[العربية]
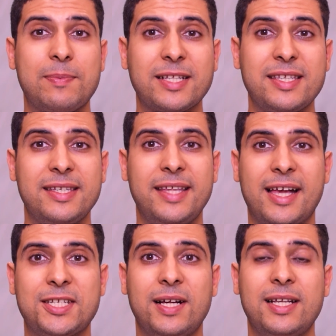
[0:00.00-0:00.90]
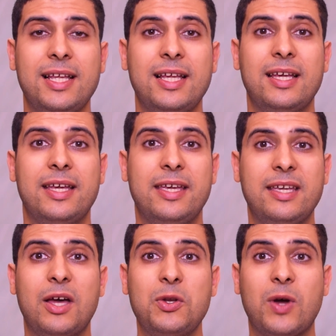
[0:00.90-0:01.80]
بغيت نزيد حاجه
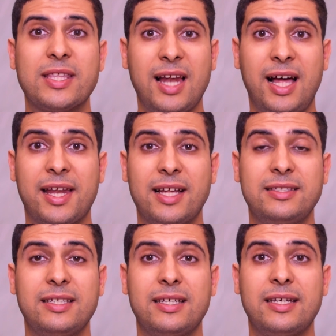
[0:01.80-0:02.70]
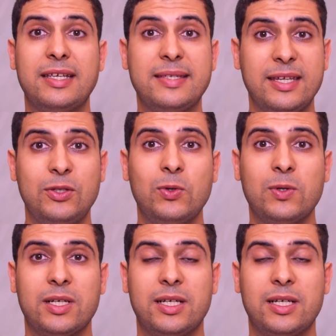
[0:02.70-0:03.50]
هي انه هاد الاعراض آه، يزيدوا